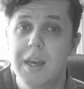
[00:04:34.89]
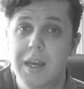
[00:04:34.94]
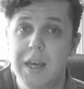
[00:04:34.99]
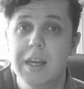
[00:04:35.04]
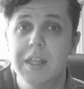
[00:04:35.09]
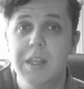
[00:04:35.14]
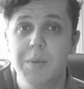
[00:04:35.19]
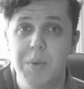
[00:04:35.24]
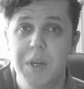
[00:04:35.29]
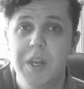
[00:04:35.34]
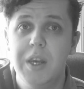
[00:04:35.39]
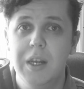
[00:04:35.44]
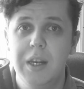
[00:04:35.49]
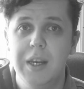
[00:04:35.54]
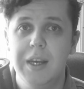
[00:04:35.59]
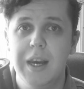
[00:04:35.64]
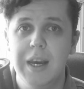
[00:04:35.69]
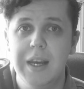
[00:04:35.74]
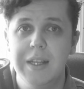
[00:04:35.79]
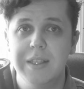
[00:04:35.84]
Это
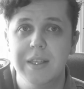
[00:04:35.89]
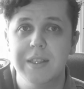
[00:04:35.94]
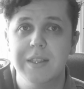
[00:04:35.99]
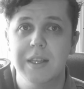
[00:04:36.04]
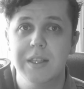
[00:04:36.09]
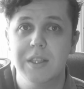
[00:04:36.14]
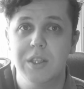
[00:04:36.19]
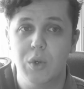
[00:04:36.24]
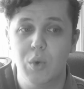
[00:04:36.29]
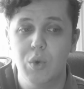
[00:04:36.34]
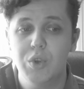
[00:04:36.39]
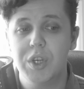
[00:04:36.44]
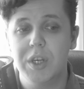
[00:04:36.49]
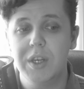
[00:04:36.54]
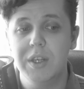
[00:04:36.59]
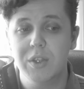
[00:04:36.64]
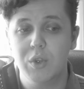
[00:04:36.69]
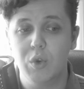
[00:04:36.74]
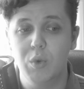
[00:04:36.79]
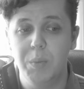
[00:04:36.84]
перекликается со
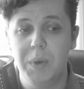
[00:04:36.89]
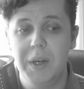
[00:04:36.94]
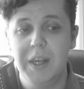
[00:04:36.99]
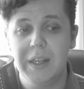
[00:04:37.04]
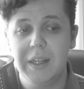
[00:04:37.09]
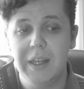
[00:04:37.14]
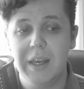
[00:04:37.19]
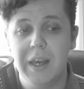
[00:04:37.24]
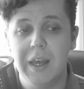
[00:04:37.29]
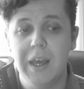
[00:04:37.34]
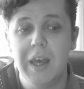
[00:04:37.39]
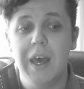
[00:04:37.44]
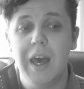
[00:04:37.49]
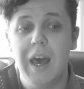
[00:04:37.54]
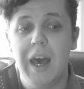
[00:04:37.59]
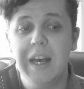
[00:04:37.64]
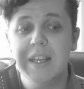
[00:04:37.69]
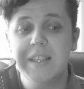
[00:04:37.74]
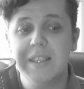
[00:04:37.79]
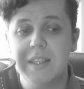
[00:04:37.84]
строчкой из куплета
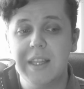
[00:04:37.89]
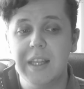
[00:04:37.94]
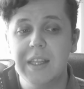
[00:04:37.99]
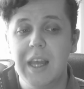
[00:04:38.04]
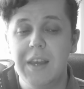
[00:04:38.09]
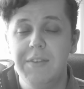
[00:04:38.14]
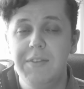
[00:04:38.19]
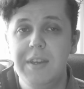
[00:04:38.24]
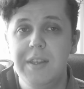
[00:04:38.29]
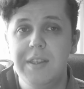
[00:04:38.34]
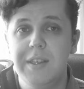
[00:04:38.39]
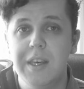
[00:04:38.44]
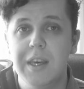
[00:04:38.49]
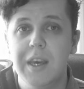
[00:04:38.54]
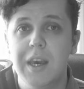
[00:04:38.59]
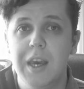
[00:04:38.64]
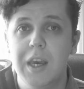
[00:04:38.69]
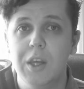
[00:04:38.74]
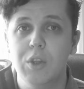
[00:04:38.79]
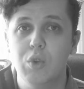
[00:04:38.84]

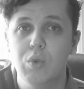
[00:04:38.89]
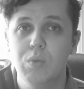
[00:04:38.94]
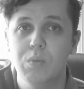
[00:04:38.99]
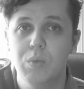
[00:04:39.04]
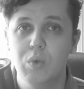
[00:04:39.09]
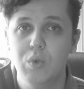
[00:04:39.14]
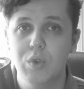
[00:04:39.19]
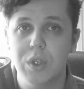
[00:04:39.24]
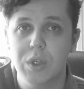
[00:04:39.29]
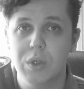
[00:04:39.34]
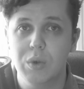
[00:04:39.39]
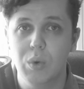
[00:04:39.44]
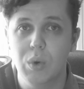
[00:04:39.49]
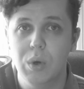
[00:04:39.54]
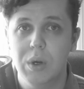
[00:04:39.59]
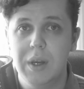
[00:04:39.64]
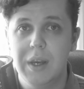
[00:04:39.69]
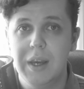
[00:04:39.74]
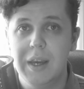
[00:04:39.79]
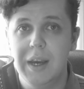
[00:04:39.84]
«Остановите эту музыку!